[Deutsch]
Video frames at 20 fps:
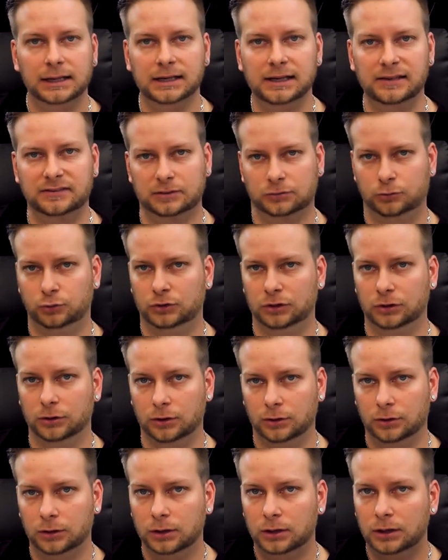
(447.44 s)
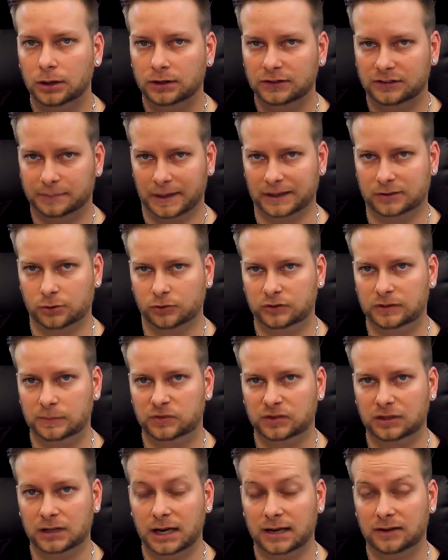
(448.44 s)
ist natürlich der
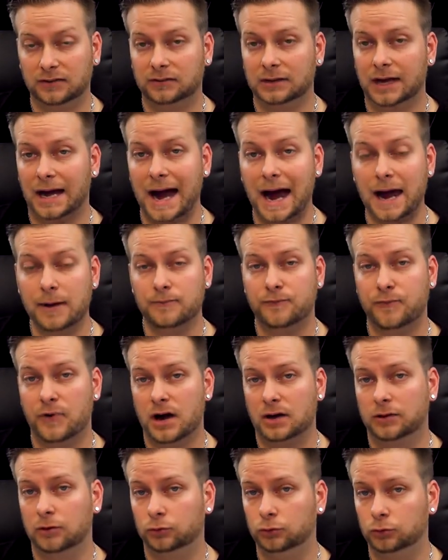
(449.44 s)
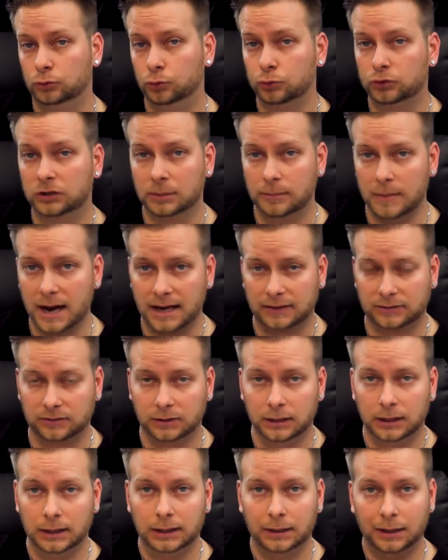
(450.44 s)
2017 erst einfach natürlich gut gemacht
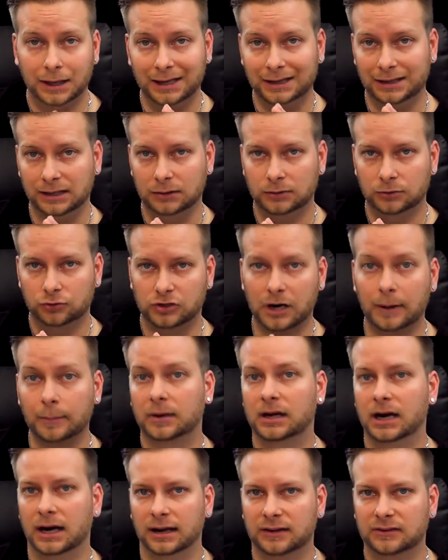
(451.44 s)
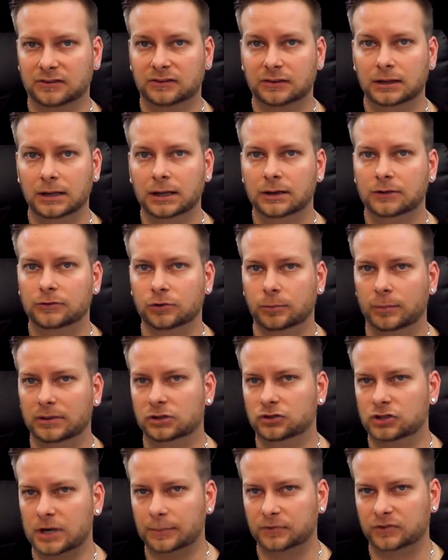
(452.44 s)
in den Jump Cuts. So, mit
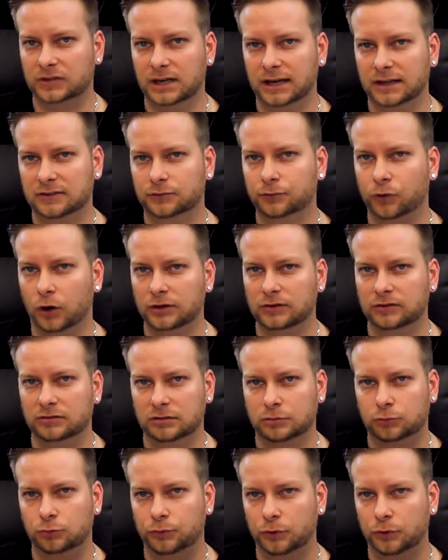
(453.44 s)
den Jumpscares wollten sie natürlich